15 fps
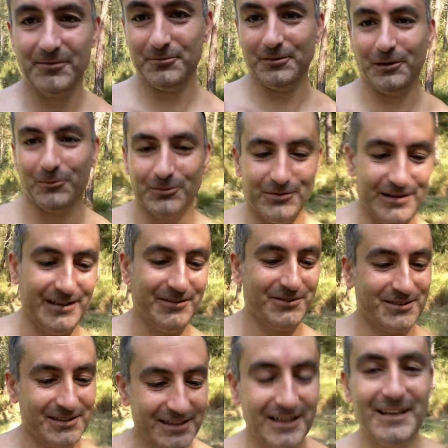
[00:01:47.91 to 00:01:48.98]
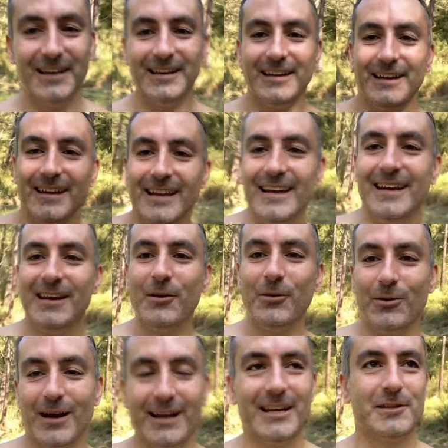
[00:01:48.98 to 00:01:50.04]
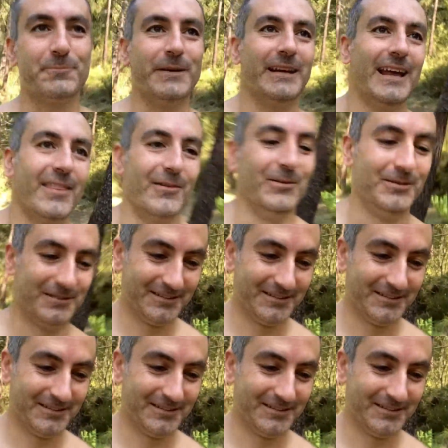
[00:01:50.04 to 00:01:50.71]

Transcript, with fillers: algunos de ellos, no ha respirado.